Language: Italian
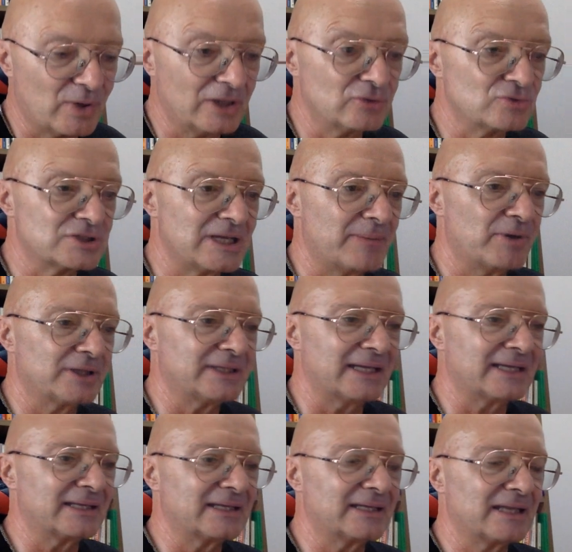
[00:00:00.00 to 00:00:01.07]
Quando usiamo le
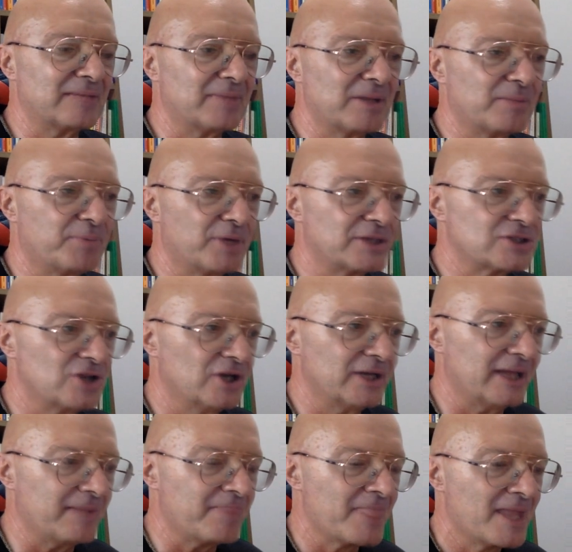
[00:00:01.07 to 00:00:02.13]
tecniche di
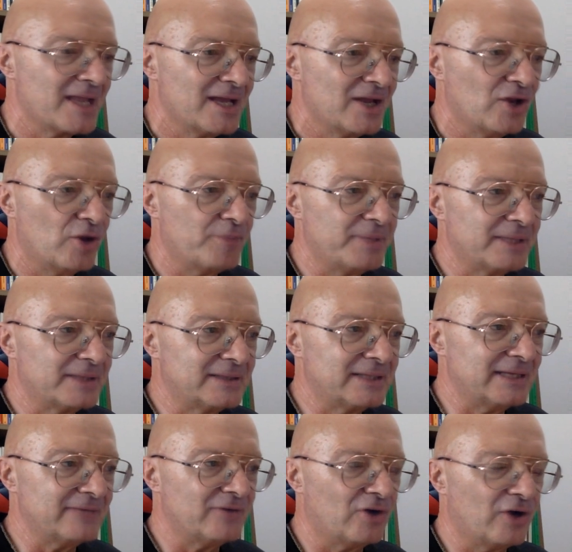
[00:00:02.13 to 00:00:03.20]
manipolazione,
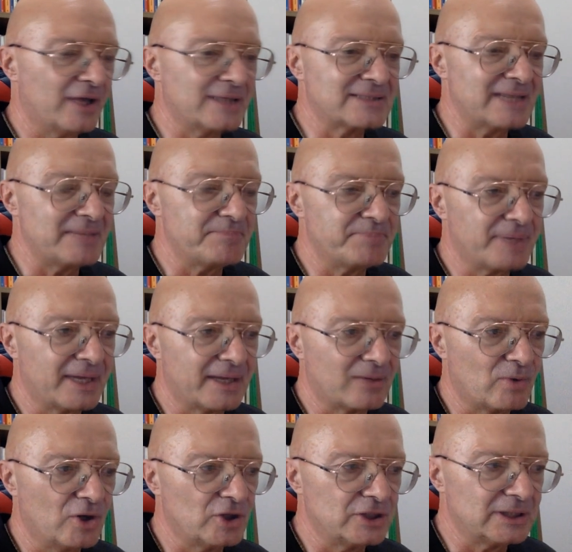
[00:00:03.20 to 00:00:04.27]
l'obiettivo è sempre
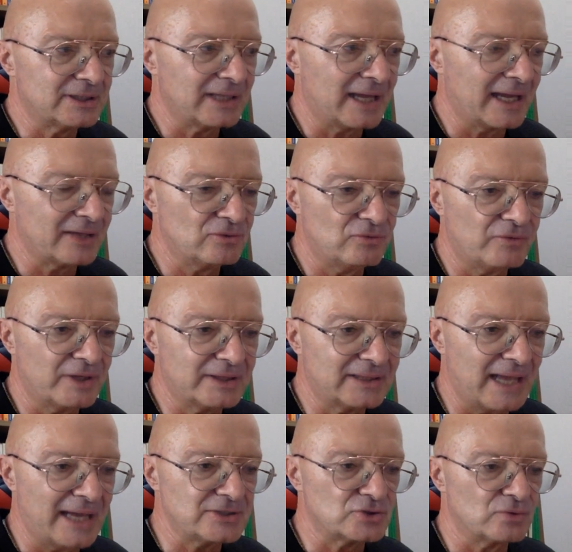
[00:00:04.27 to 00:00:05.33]
quello di trarne un
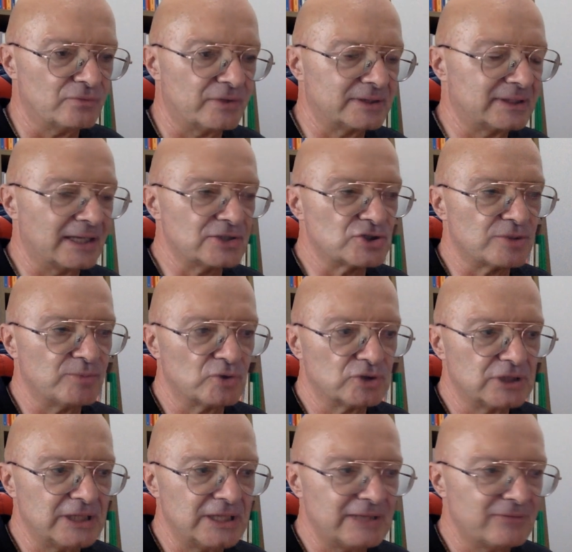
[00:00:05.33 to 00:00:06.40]
vantaggio, un vantaggio
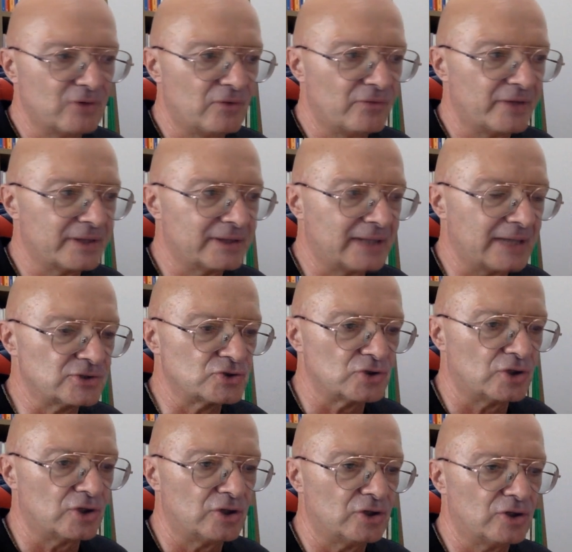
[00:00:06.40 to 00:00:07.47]
emotivo, un
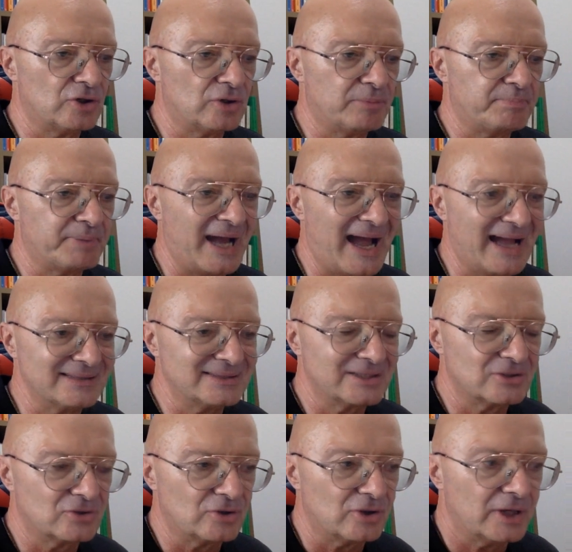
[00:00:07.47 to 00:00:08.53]
vantaggio
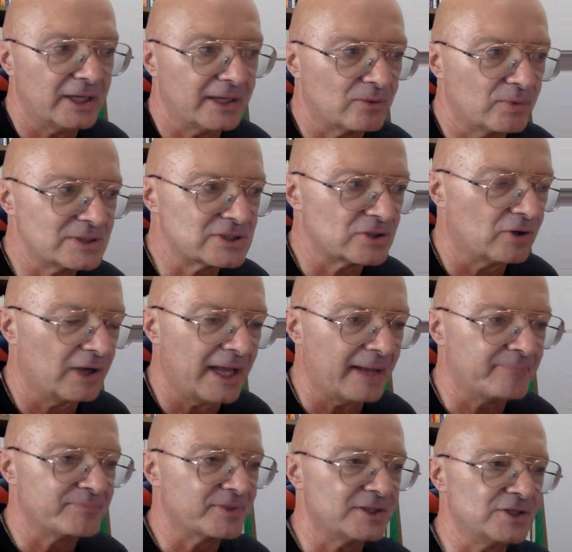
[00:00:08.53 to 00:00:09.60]
pratico, eh, questo
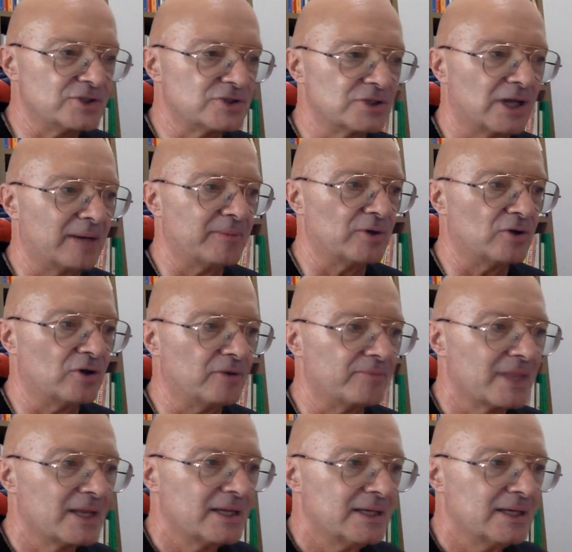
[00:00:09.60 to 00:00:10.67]
è, diciamo,
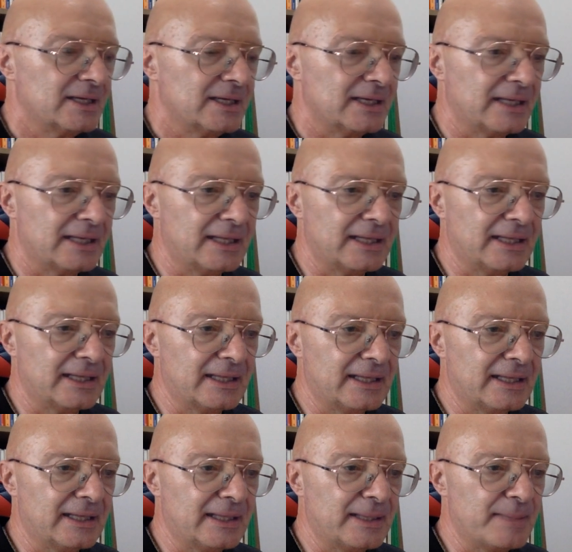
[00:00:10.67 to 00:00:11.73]
no?
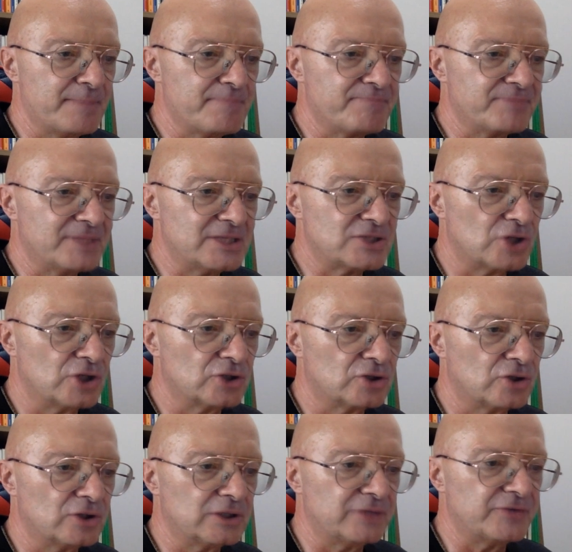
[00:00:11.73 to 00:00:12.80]
Eh, di
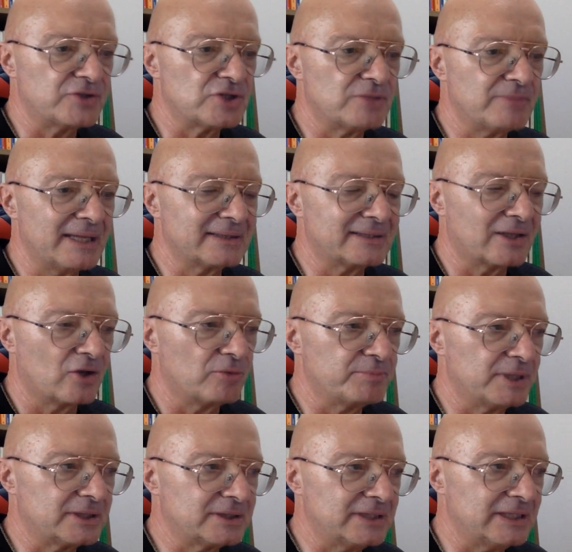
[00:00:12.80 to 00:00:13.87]
solito difficilmente
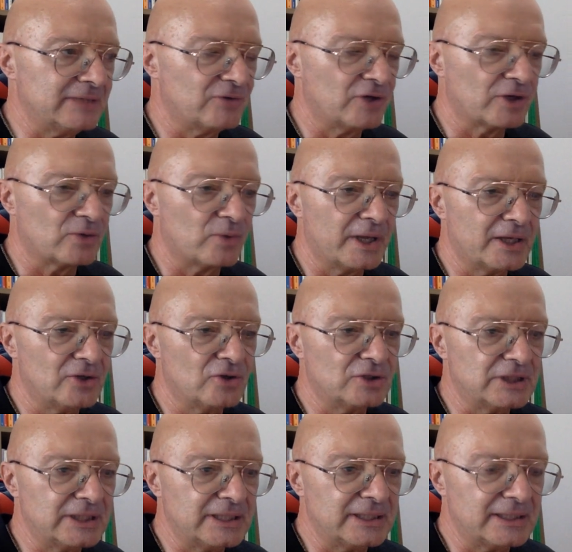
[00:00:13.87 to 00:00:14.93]
l'obiettivo è quello
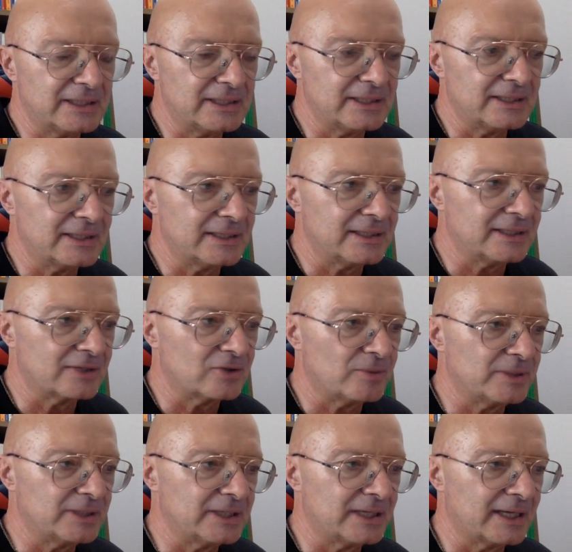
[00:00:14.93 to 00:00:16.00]
di, eh,
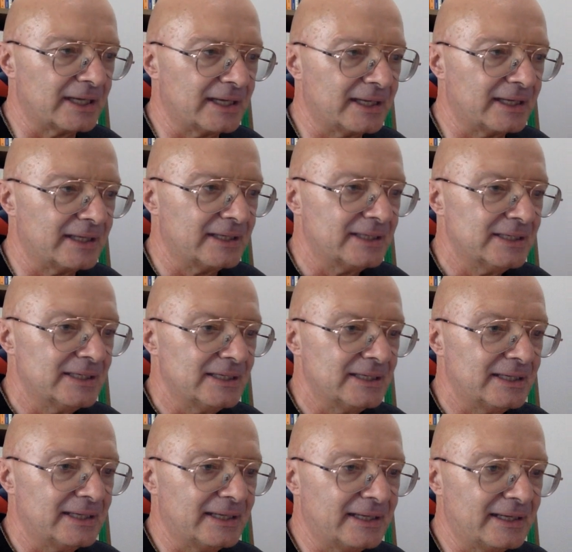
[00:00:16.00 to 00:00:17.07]
come dire,
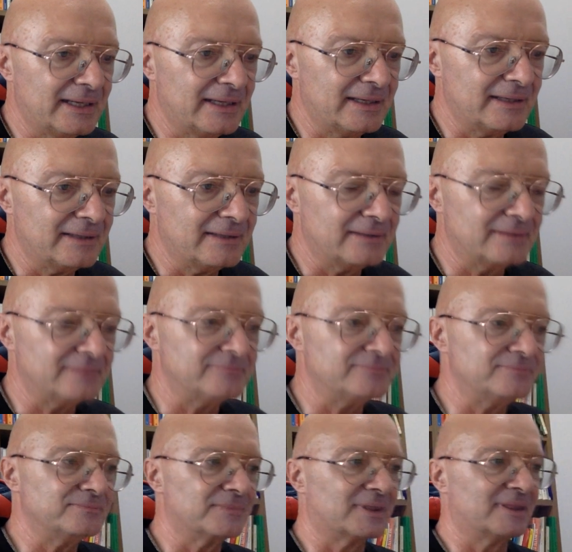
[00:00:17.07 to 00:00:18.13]
eh,
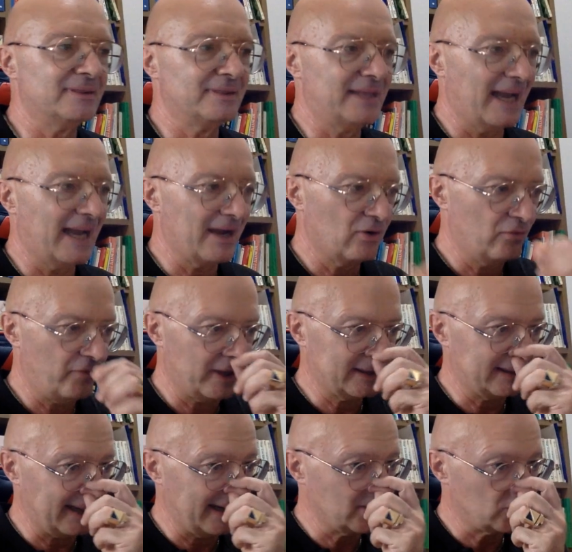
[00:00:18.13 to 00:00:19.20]
dare un
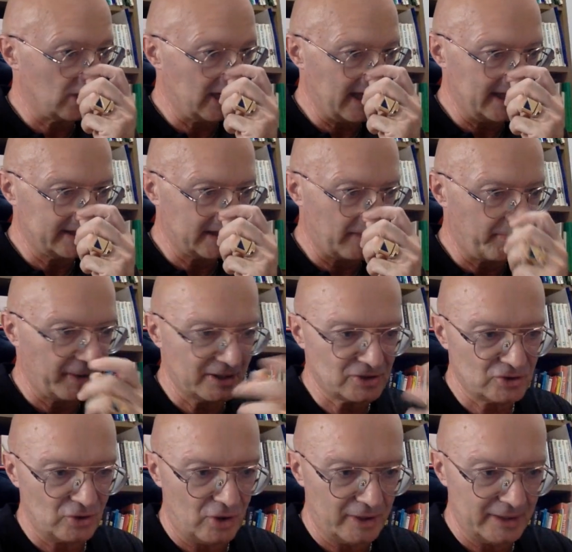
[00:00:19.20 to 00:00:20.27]
vantaggio all'altra
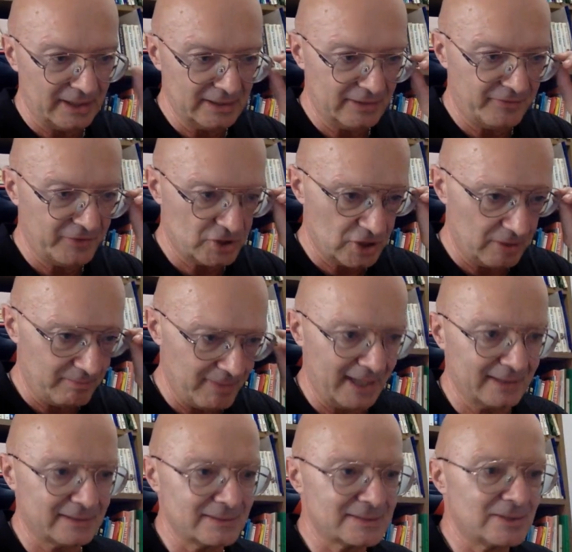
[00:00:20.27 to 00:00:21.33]
persona,
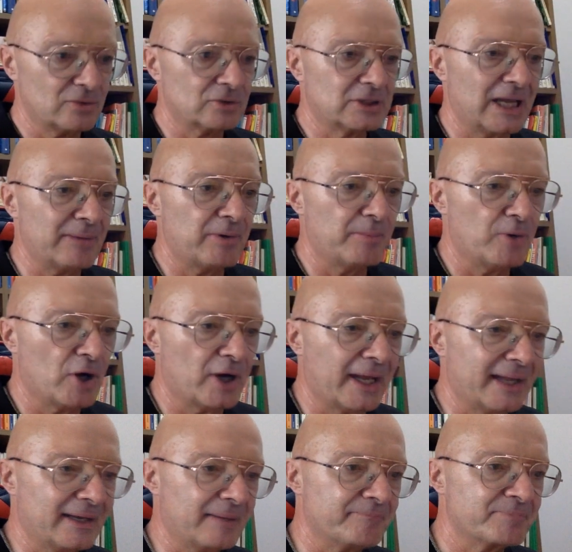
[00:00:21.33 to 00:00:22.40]
difficilmente. Salutiamo Morena.